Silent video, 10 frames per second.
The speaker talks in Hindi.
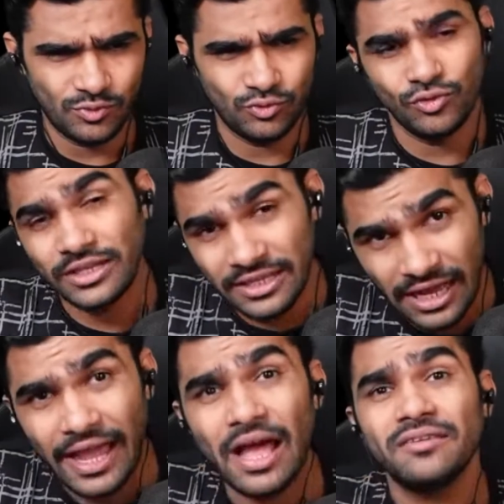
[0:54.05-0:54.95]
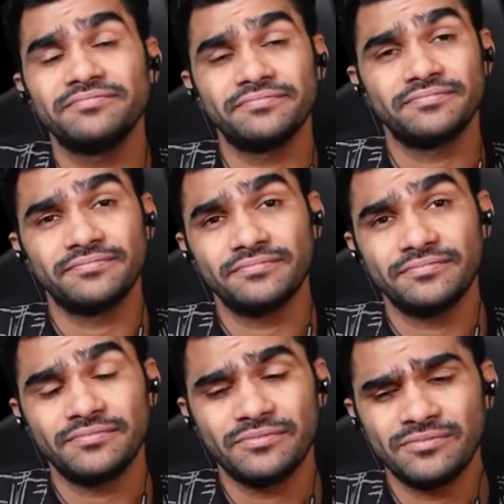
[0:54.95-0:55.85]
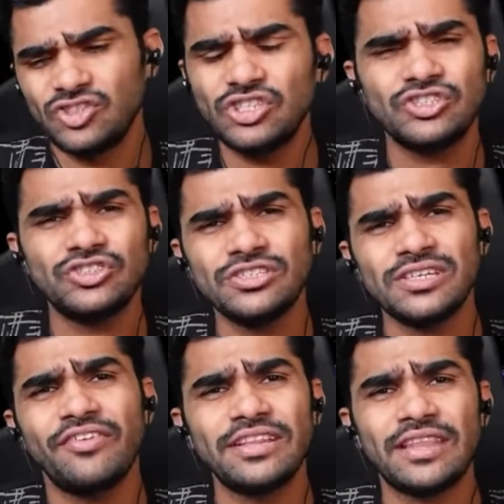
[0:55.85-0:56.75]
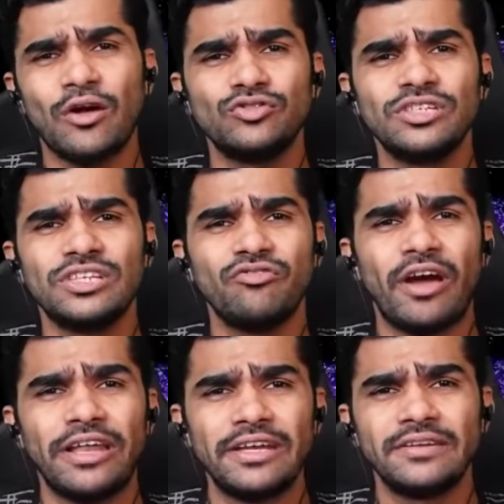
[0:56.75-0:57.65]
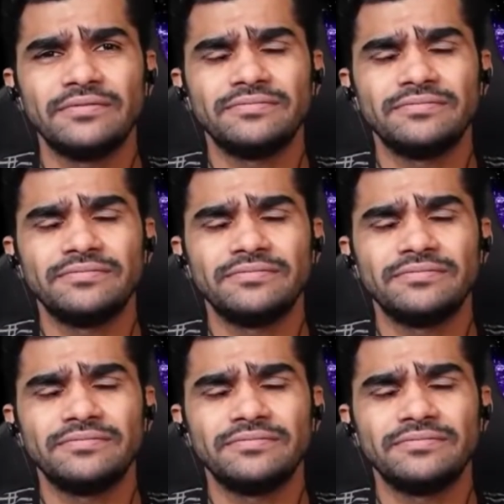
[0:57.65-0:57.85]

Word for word: उन्होंने दिखाया सिक्सटी सेवन थाउजेंड की वायरिंग